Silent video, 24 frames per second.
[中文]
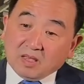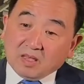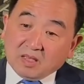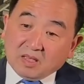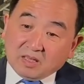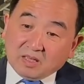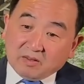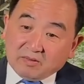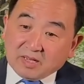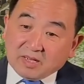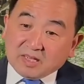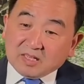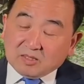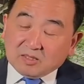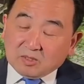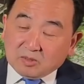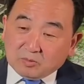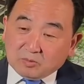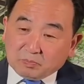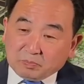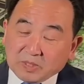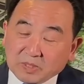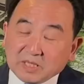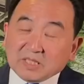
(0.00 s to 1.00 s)
因为
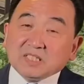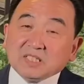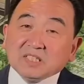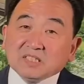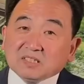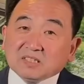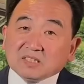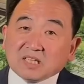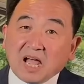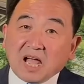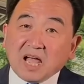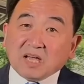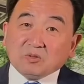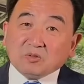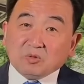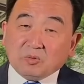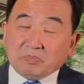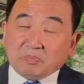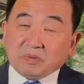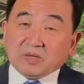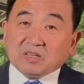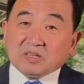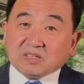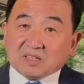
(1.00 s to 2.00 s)
毕竟他与
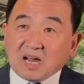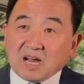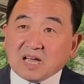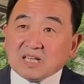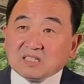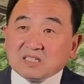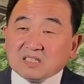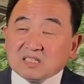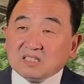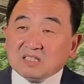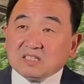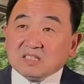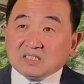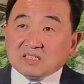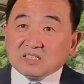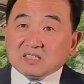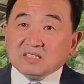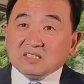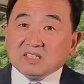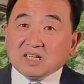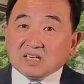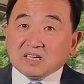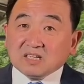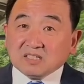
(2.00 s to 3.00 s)
比尔盖茨的时
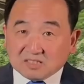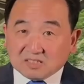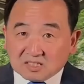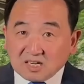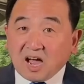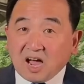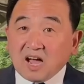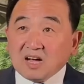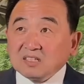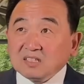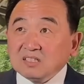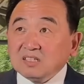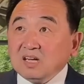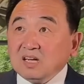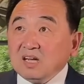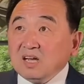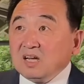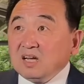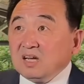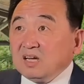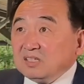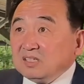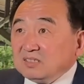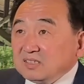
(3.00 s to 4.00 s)
间很长，
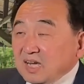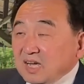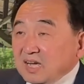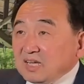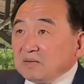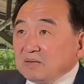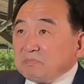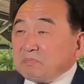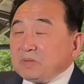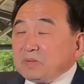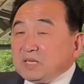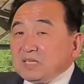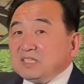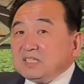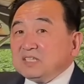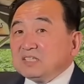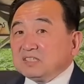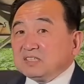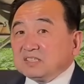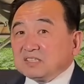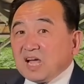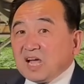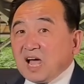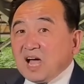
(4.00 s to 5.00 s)
那毕
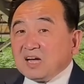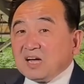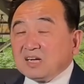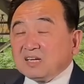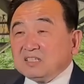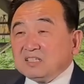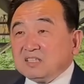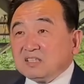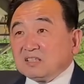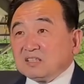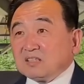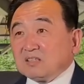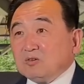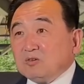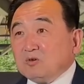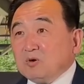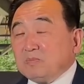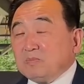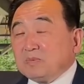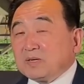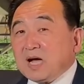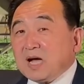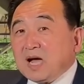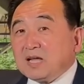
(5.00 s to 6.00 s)
竟他跟我
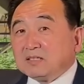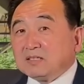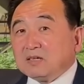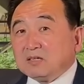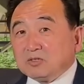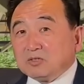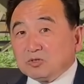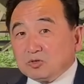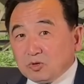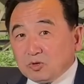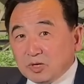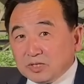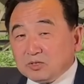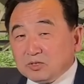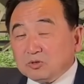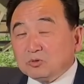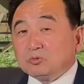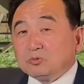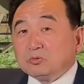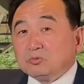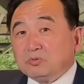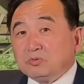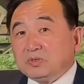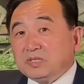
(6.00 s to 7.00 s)
们看到的全球
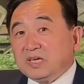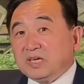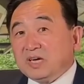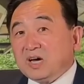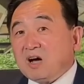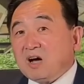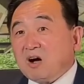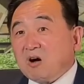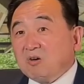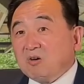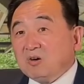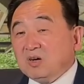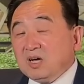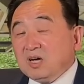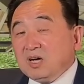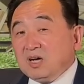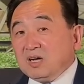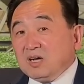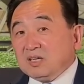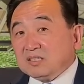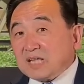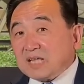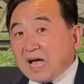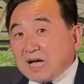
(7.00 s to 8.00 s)
主义也好，
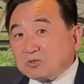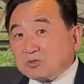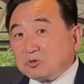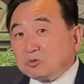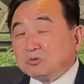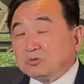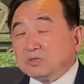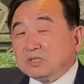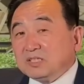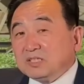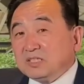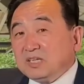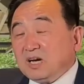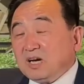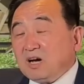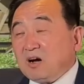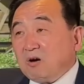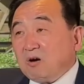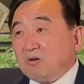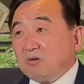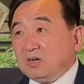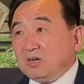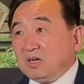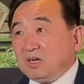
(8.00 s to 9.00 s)
大重置也
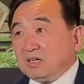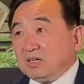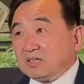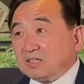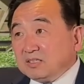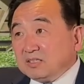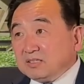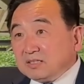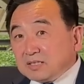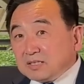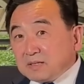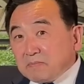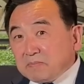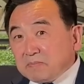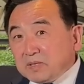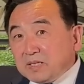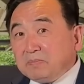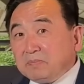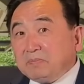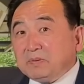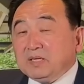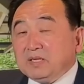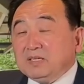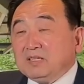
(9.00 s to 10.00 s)
好，跟这么一
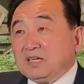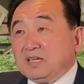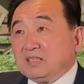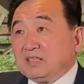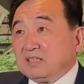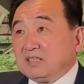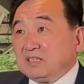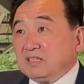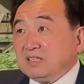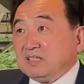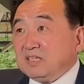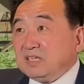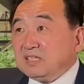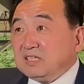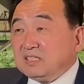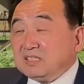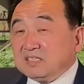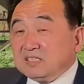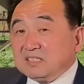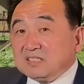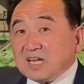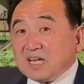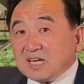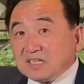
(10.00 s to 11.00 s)
批人一
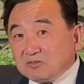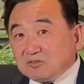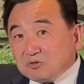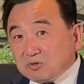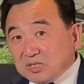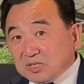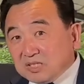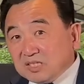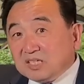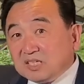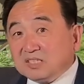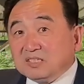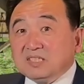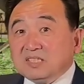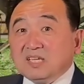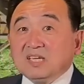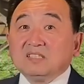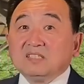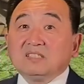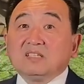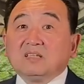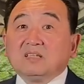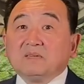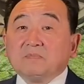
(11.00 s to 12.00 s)
直在最顶
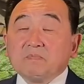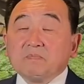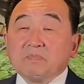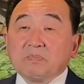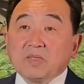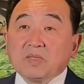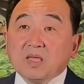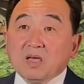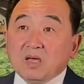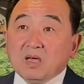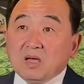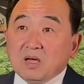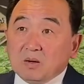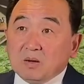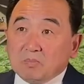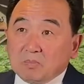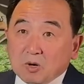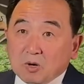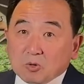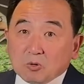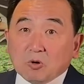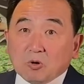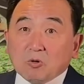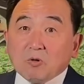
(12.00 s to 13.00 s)
尖上，
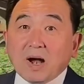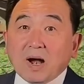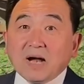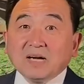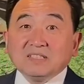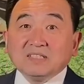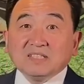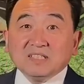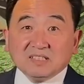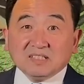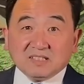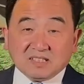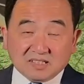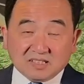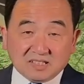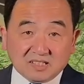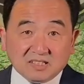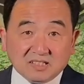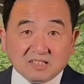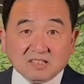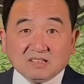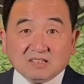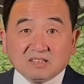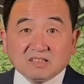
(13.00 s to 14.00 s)
包括华尔街这些
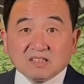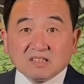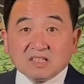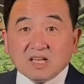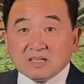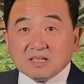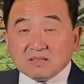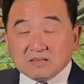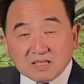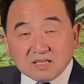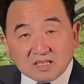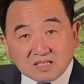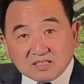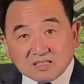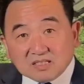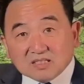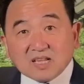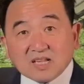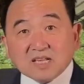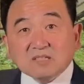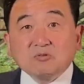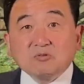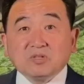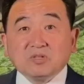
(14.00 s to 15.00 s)
人，他一直
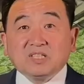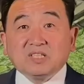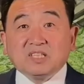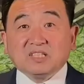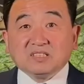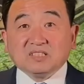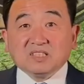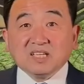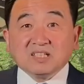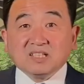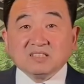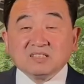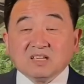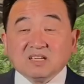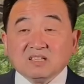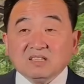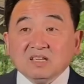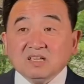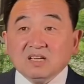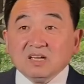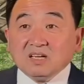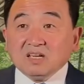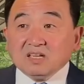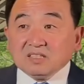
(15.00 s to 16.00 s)
在顶尖上。
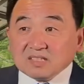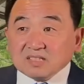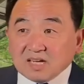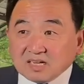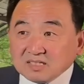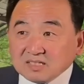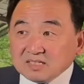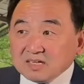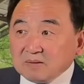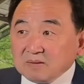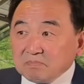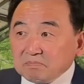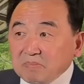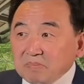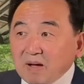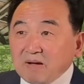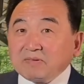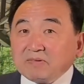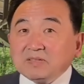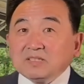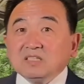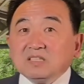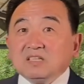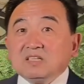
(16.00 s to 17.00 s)
但是呢，巴
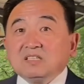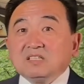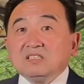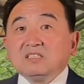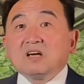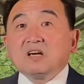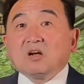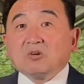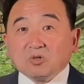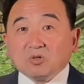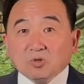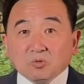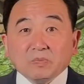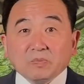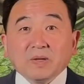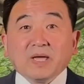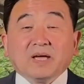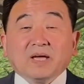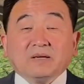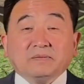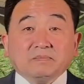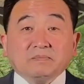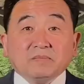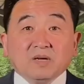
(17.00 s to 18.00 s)
菲特很少露
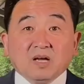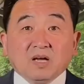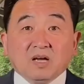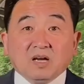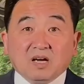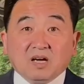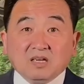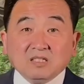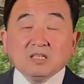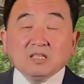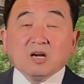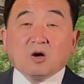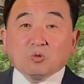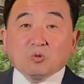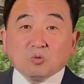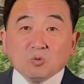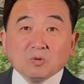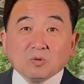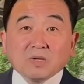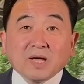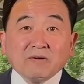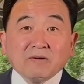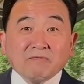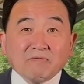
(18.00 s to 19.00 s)
面。很少
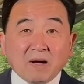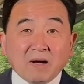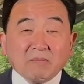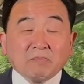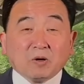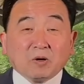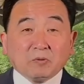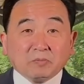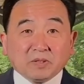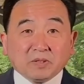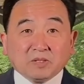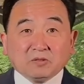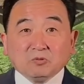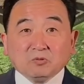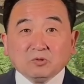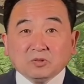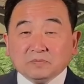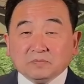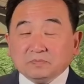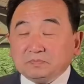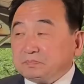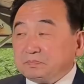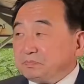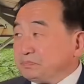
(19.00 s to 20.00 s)
公开发表评论。
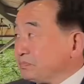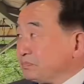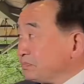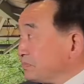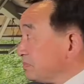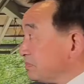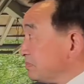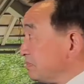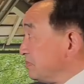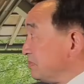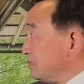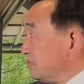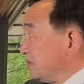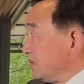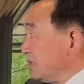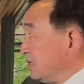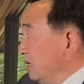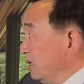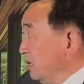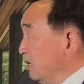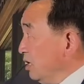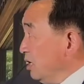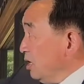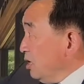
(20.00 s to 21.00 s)

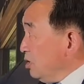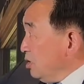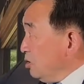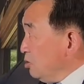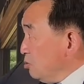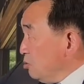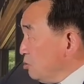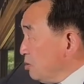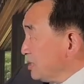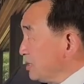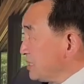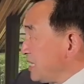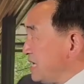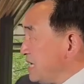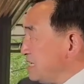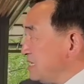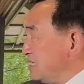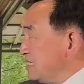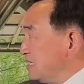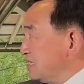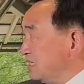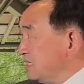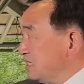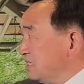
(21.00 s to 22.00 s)
如果担
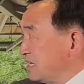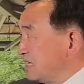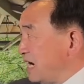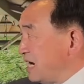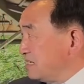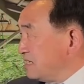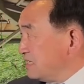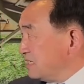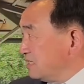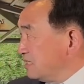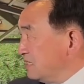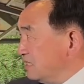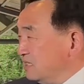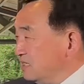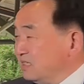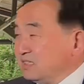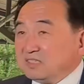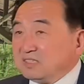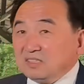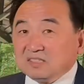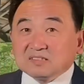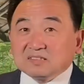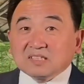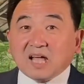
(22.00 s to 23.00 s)
心核战争
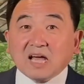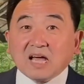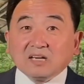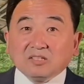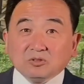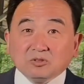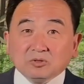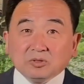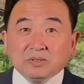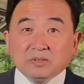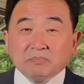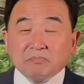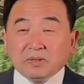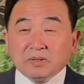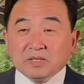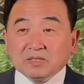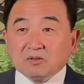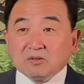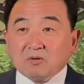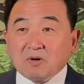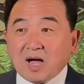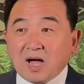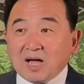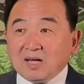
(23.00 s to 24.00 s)
和大流行病
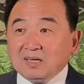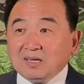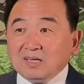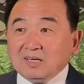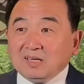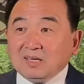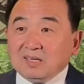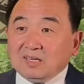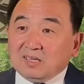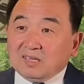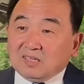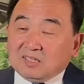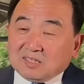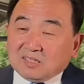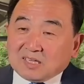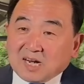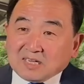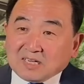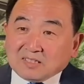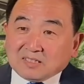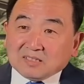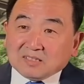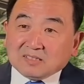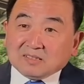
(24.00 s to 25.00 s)
的话，核
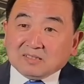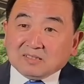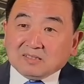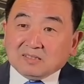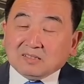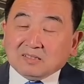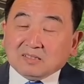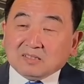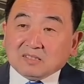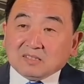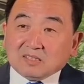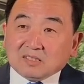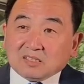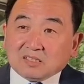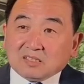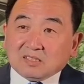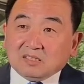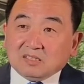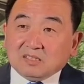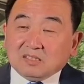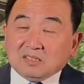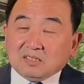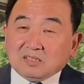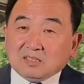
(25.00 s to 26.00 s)
战争
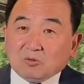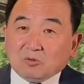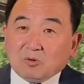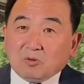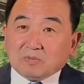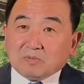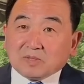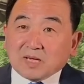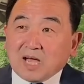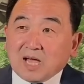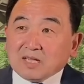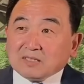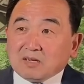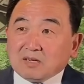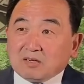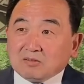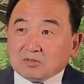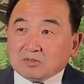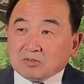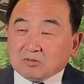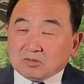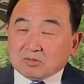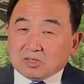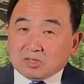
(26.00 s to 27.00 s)
是我们看到
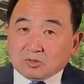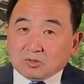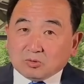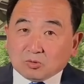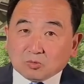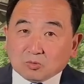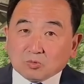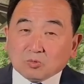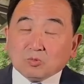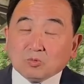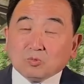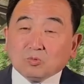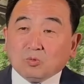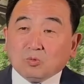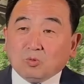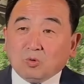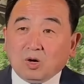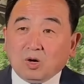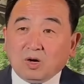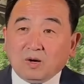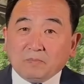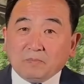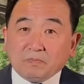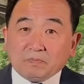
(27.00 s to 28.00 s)
就是中共
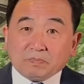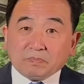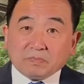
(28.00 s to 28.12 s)
国、